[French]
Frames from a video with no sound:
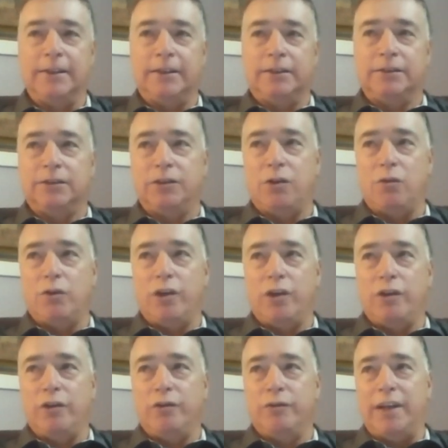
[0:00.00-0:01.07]
Donc,
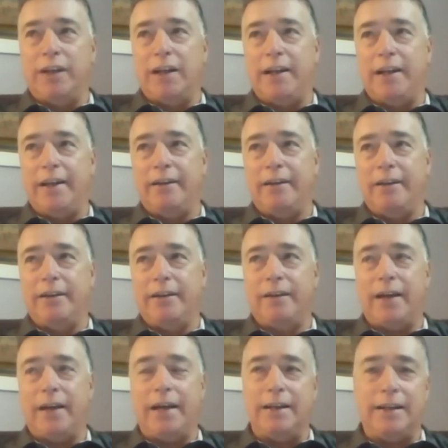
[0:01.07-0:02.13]
euh, on allait
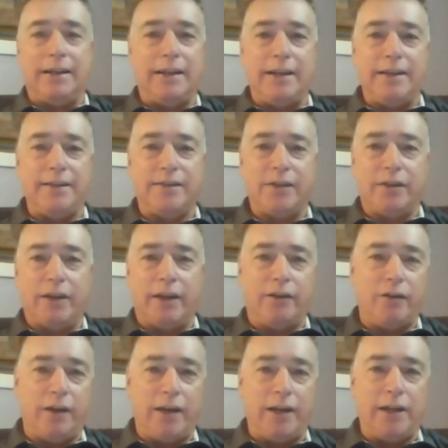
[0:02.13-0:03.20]
à l'église à
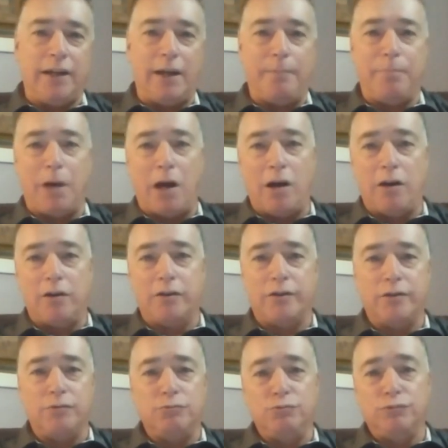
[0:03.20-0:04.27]
Noël, à Pâques,
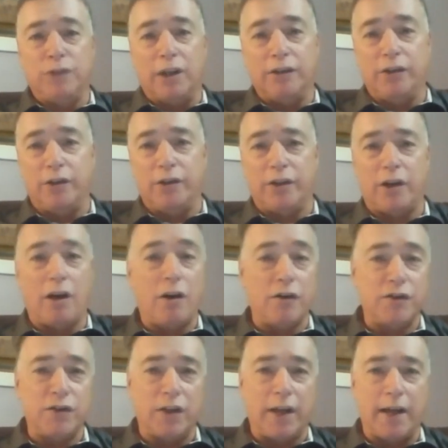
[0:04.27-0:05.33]
dans de
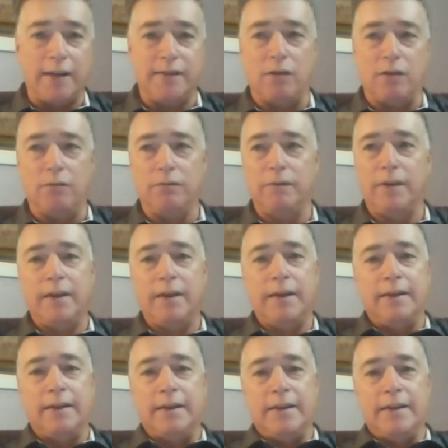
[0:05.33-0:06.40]
rares occasions.
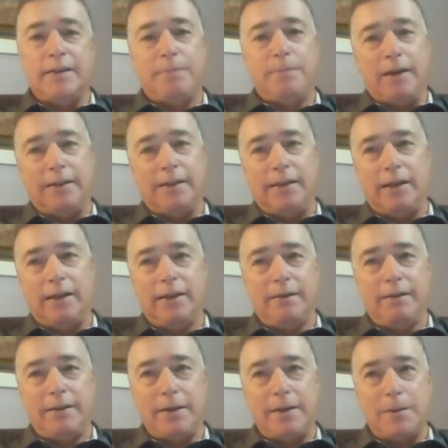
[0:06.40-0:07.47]

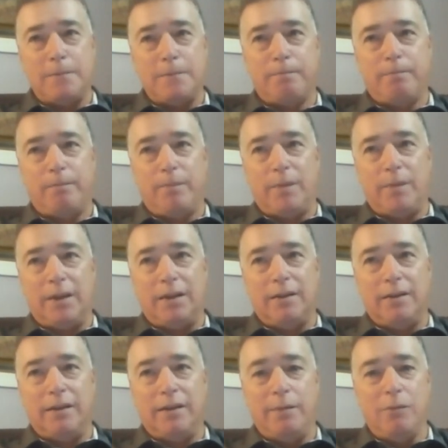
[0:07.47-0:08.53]
Cependant,
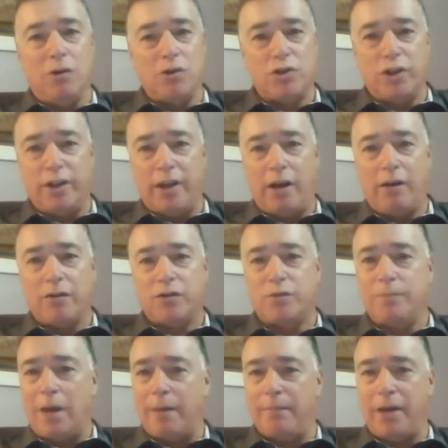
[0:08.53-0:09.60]
dès mon jeune âge,
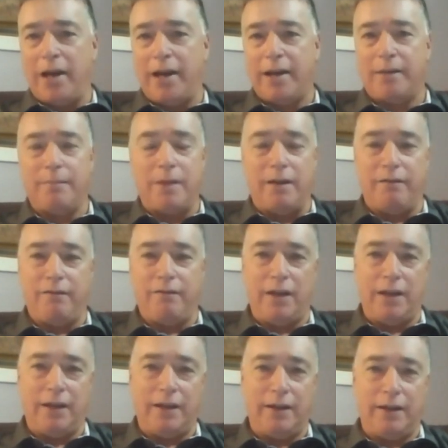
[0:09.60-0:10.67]
ma mère
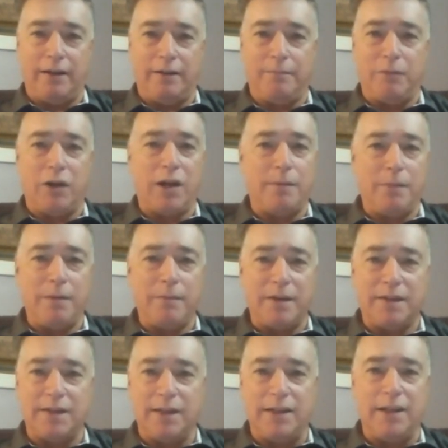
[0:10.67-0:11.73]
m'avait m'a quand même
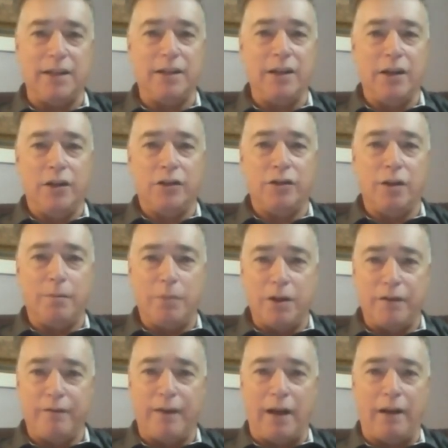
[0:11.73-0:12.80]
enseigné de
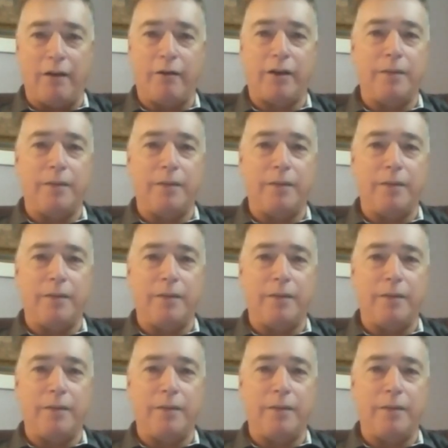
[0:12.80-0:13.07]
bonnes valeurs.